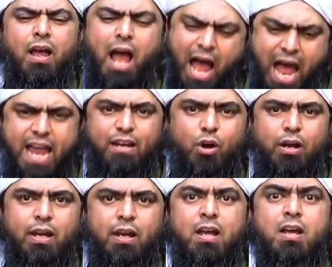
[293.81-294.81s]
है ही कोई
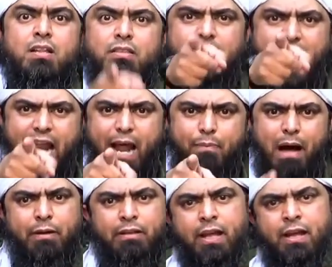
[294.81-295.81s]
नहीं तेरे
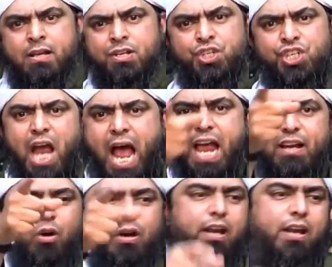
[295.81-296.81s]
बाबे थे शह ही
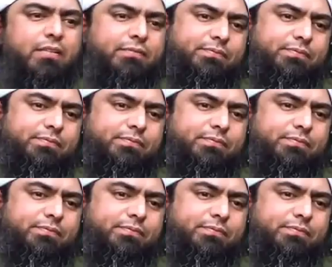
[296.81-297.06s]
कोई नहीं